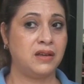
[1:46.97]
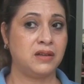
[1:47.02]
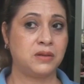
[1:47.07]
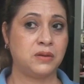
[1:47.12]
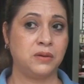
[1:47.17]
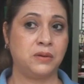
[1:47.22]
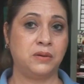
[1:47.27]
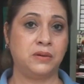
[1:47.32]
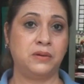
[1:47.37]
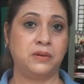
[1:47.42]
Que
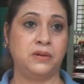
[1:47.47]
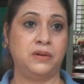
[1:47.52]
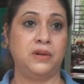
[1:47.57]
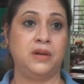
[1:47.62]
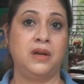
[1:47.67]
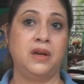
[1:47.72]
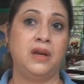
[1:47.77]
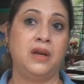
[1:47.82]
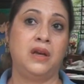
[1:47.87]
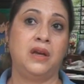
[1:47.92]
son
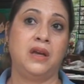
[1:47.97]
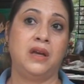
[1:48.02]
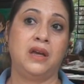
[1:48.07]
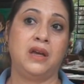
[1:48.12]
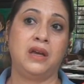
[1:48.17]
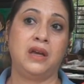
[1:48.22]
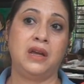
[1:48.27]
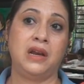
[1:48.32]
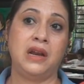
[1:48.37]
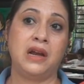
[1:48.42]

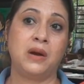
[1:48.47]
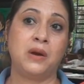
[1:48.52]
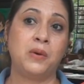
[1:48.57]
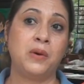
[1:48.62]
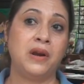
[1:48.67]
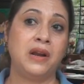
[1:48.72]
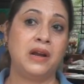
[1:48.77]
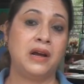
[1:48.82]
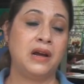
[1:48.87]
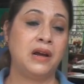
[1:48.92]
eh, la
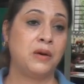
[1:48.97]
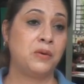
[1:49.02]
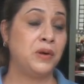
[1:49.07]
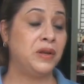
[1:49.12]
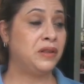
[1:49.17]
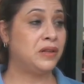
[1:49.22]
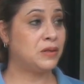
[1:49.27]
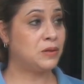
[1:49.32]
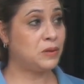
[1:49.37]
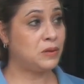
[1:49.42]
escuela
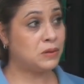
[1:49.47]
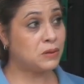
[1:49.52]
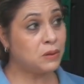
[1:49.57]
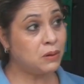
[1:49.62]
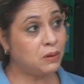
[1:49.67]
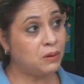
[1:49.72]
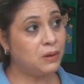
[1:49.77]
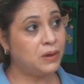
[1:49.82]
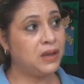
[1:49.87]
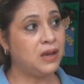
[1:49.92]
cuenta su
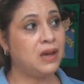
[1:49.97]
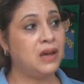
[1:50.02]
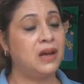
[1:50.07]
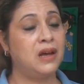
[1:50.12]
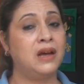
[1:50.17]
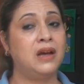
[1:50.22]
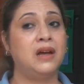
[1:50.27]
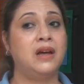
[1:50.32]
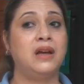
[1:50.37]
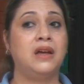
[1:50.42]

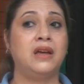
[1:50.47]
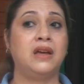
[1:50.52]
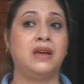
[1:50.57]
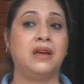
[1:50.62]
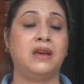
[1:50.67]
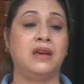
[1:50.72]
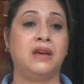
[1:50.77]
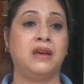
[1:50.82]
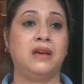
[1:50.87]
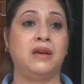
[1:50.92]
historia,
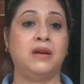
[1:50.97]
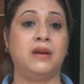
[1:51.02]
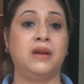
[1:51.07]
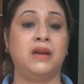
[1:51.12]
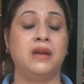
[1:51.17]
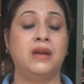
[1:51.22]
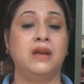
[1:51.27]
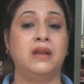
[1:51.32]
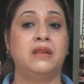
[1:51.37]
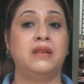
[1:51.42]
eh,
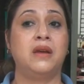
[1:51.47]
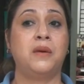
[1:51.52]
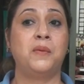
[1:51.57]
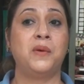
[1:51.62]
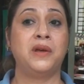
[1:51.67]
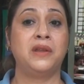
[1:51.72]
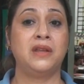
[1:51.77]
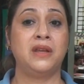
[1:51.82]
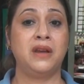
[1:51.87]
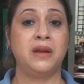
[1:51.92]

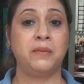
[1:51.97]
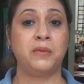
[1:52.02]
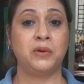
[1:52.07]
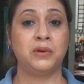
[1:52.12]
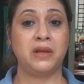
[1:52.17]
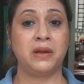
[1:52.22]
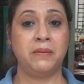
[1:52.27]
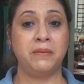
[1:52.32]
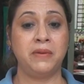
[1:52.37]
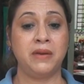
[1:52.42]
después tenemos
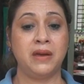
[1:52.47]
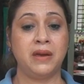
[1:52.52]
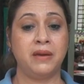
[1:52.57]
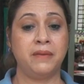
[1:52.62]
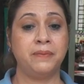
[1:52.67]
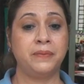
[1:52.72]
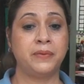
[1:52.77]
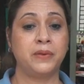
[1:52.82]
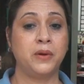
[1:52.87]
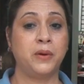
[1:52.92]

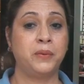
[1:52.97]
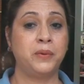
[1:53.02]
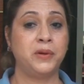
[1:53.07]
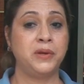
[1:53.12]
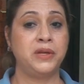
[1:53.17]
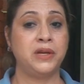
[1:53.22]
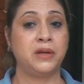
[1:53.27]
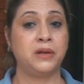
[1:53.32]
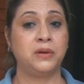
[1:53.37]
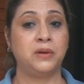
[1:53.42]
también los
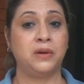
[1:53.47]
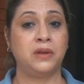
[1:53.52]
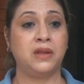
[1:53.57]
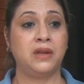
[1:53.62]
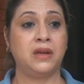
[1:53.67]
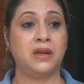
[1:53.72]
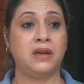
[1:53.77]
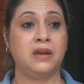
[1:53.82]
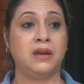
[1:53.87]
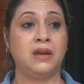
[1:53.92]
proyectos
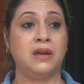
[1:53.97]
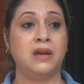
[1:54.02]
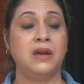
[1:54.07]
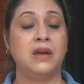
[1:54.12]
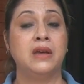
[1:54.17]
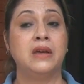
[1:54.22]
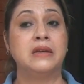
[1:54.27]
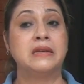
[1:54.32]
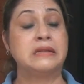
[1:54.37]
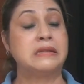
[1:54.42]
de
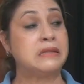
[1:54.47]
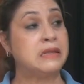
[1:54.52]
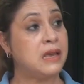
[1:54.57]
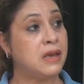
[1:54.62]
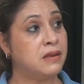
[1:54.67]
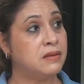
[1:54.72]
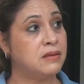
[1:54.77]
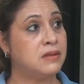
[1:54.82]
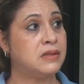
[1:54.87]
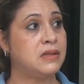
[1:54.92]

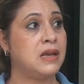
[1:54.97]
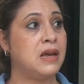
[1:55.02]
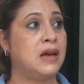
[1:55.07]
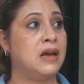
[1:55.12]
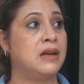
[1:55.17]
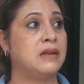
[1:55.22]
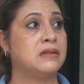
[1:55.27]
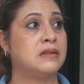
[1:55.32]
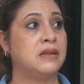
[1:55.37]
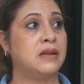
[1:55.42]

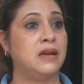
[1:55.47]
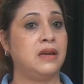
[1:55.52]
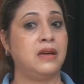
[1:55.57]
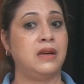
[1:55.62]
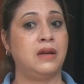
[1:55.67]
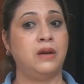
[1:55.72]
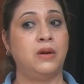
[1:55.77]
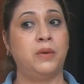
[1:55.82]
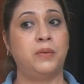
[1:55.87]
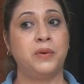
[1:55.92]
ciencias,
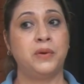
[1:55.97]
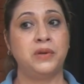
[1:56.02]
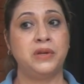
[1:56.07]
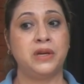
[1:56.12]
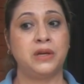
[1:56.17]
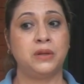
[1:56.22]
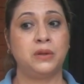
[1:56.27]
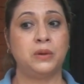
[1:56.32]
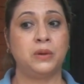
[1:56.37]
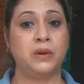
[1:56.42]
eh, los
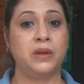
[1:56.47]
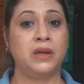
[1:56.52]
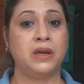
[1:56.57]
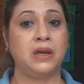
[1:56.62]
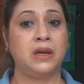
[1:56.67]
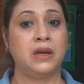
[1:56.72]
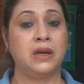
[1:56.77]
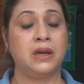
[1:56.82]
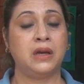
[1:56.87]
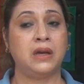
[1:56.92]
proyectos
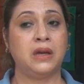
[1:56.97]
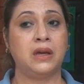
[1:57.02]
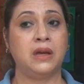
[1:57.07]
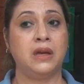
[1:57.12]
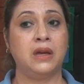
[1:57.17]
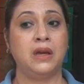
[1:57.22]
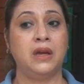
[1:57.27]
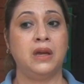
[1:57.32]
de